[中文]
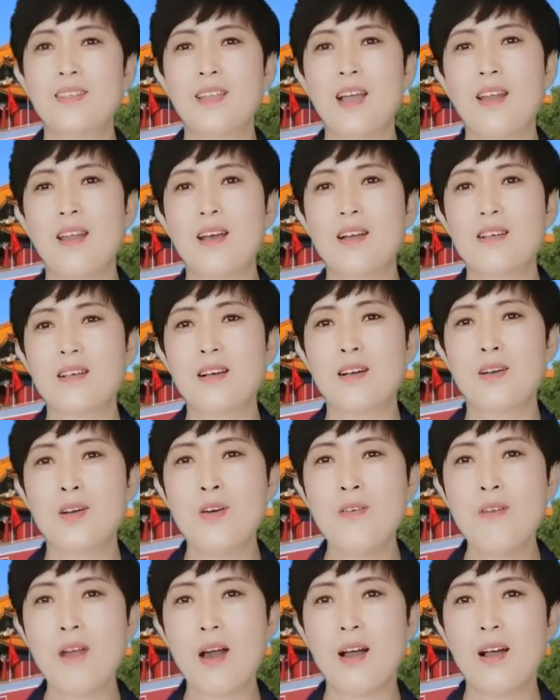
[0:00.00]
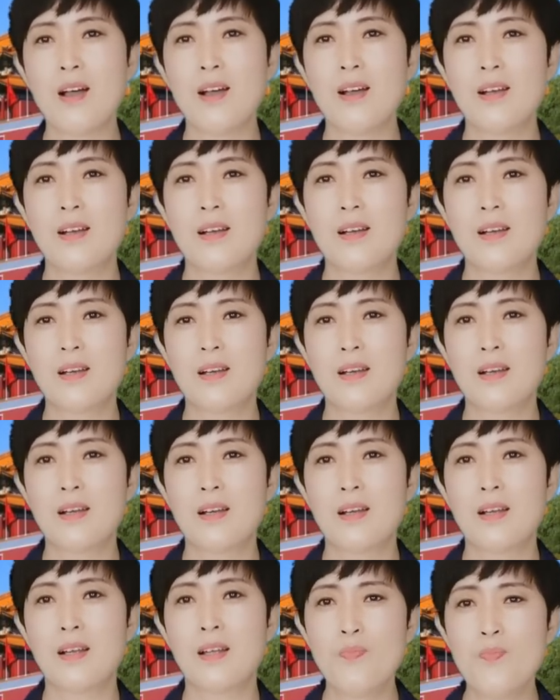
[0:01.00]
大打折扣了，
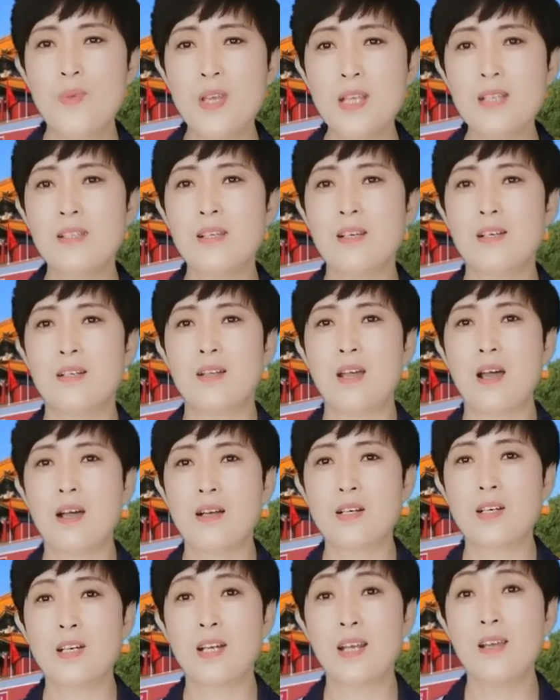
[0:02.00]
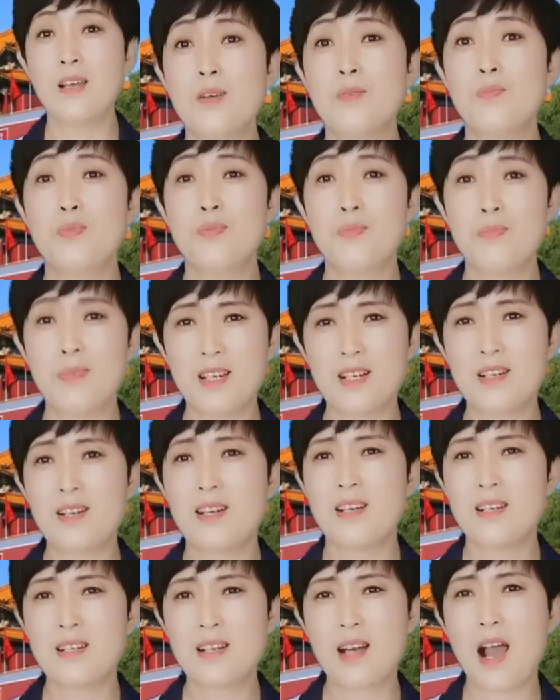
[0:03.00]
毕竟呢，谁不比
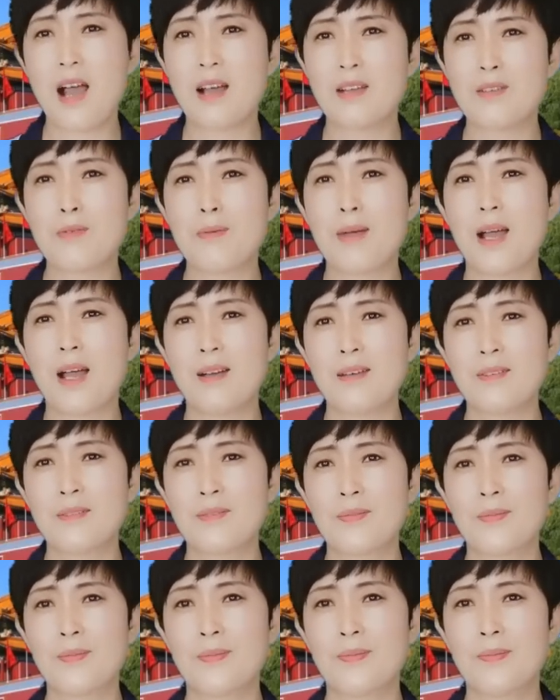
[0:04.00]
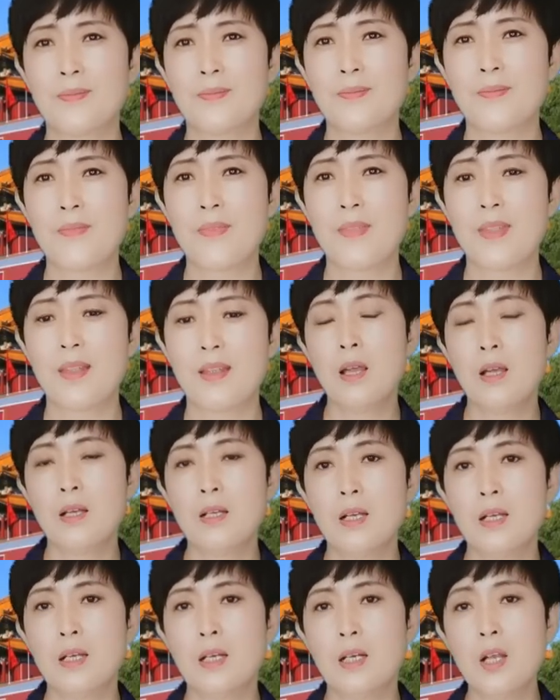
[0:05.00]
谁傻，对吧？
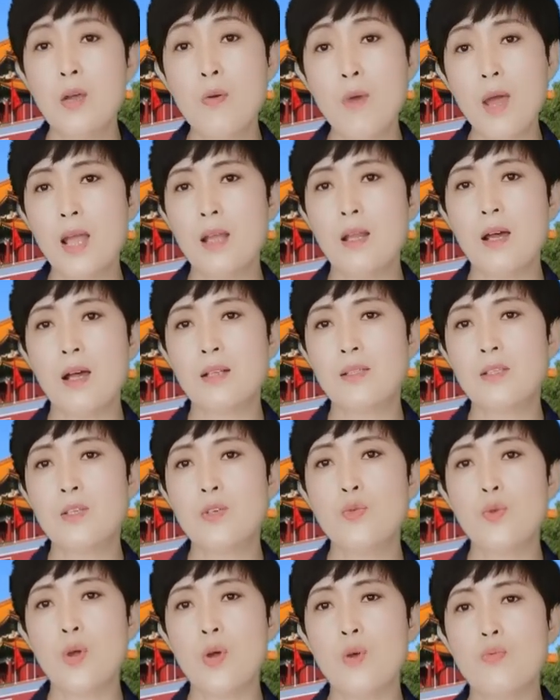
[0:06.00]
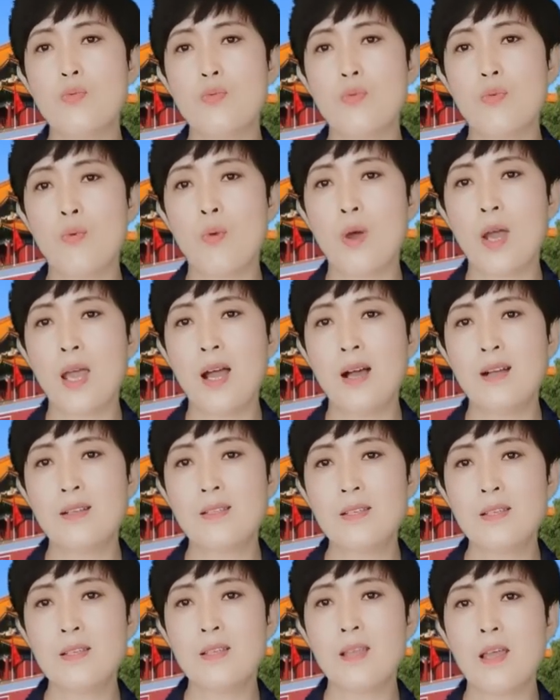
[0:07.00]
另外呢，金砖五国呀，
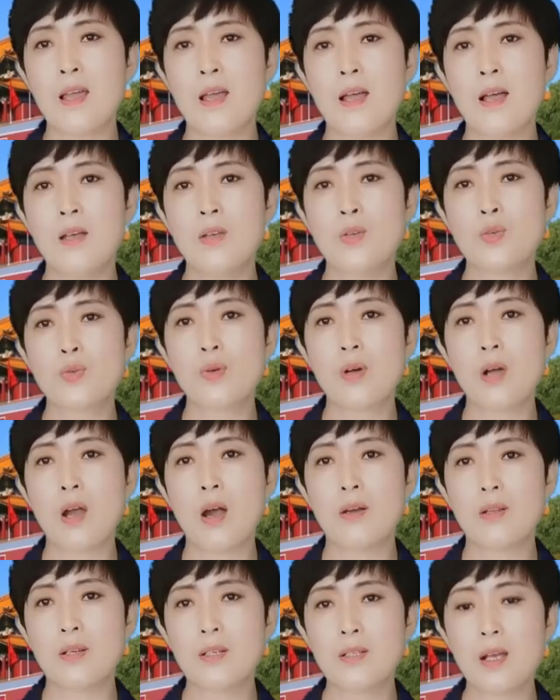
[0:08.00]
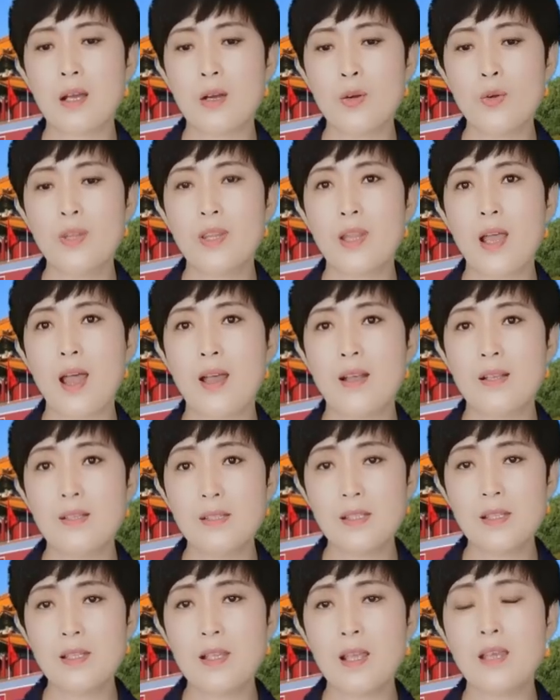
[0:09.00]
今年所搞的这个论坛
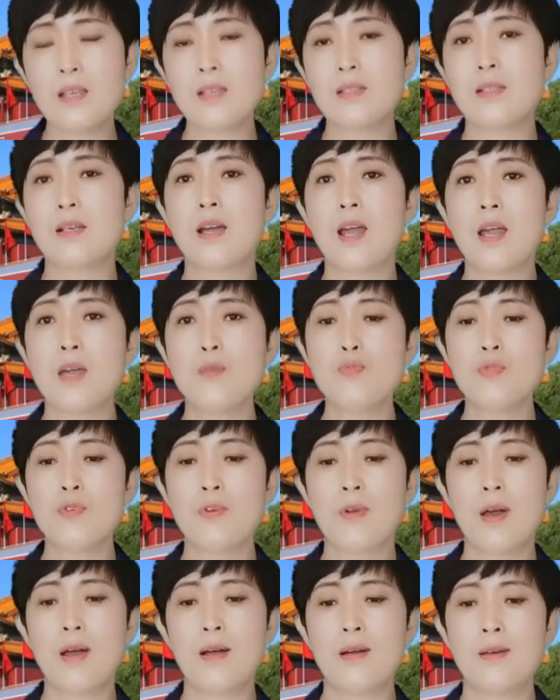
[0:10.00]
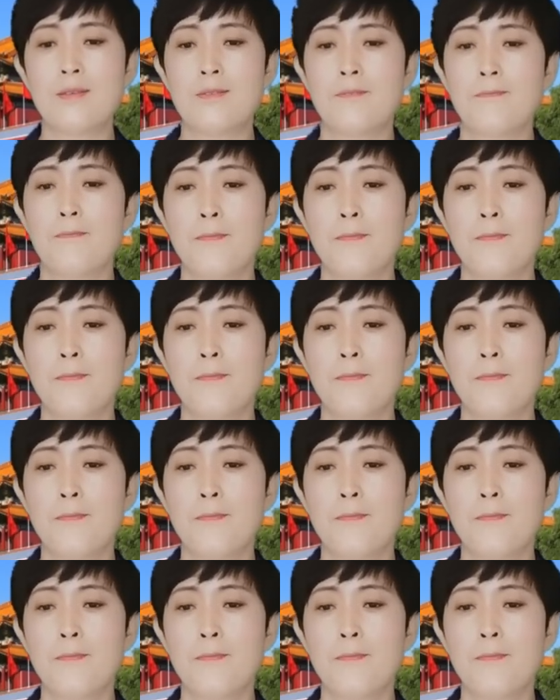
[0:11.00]
今天已经开幕了啊。